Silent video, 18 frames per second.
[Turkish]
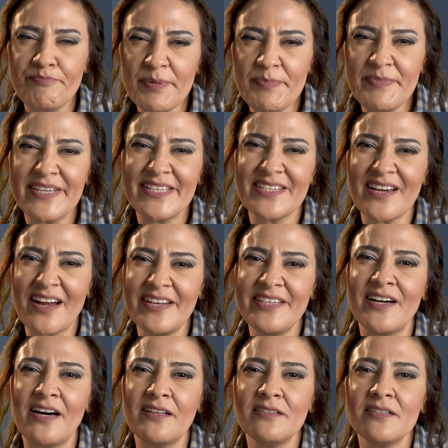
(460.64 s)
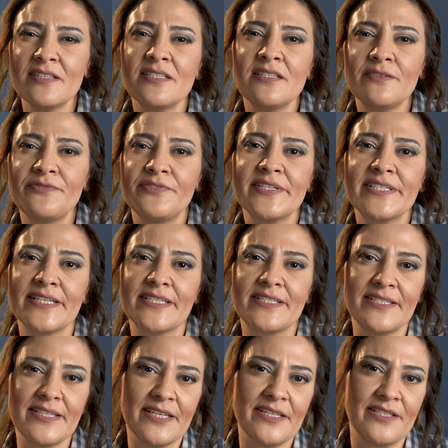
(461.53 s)
bir miktar yalnızlık
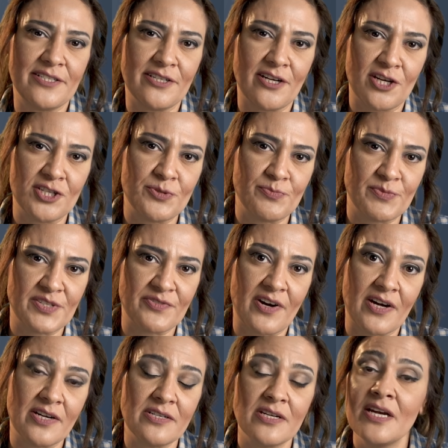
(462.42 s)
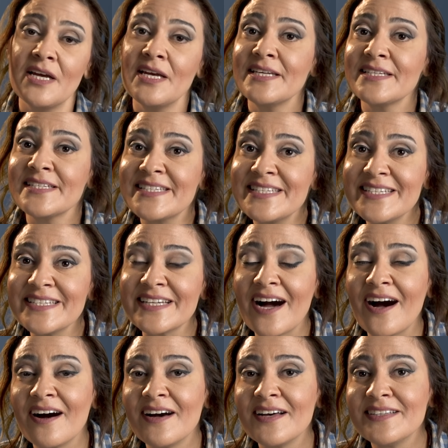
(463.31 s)
fırsatına ihtiyacımız var.
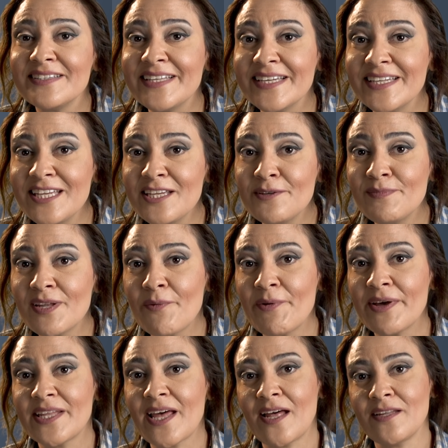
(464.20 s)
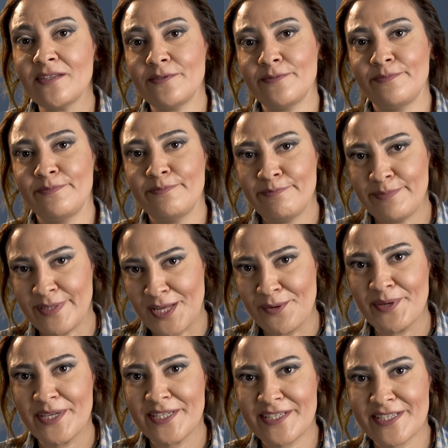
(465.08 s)
Zira deneyimlemeden
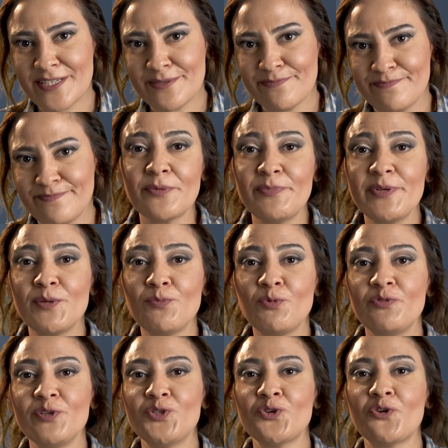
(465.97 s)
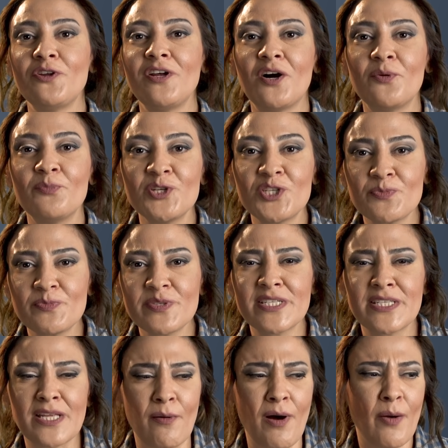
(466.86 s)
bilemeyiz. Tabii ki bu videoyla
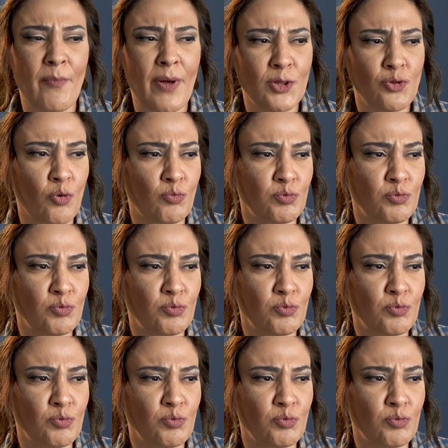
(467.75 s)
amacımız tamamen